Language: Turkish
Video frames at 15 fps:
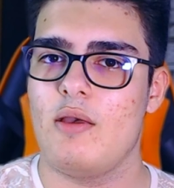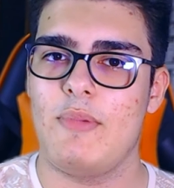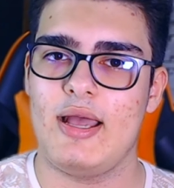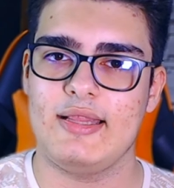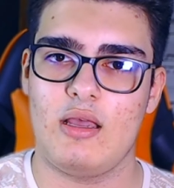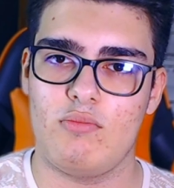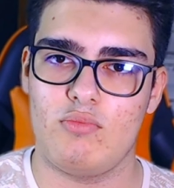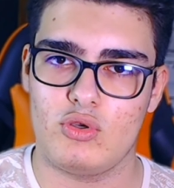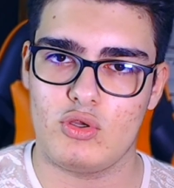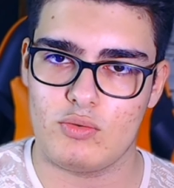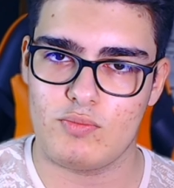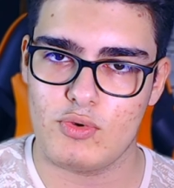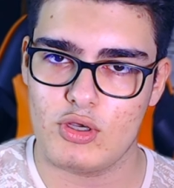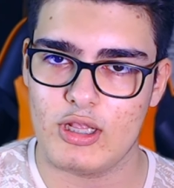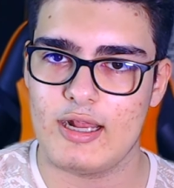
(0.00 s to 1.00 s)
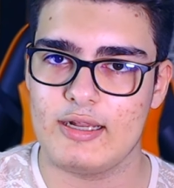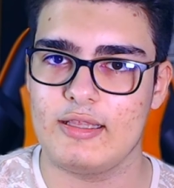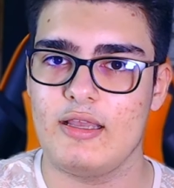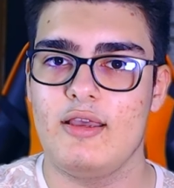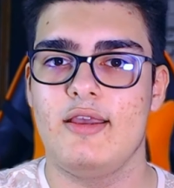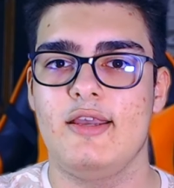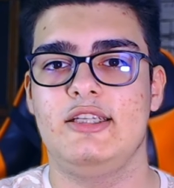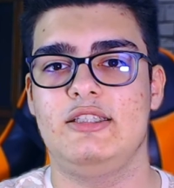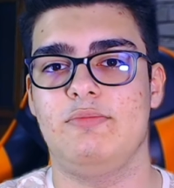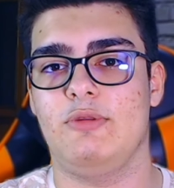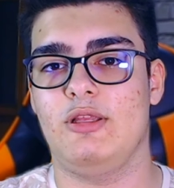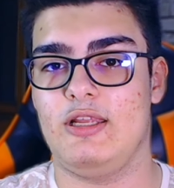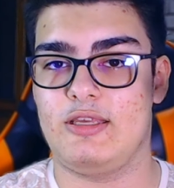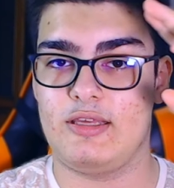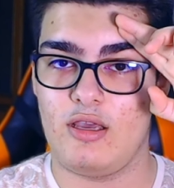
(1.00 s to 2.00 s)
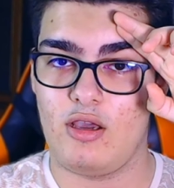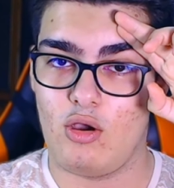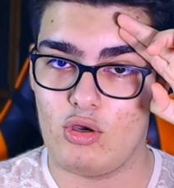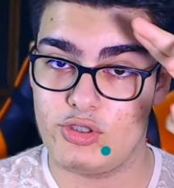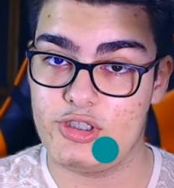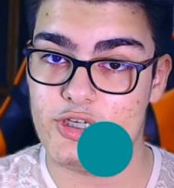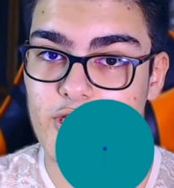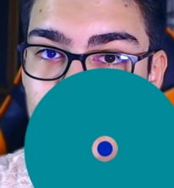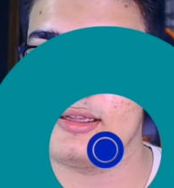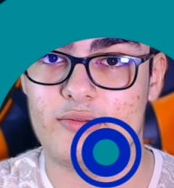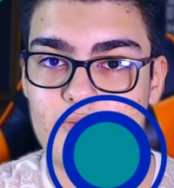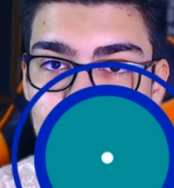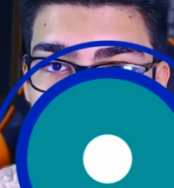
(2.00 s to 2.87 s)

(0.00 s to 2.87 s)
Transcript: Benden bugünlük bu kadardı. Şimdilik hoşçakalın.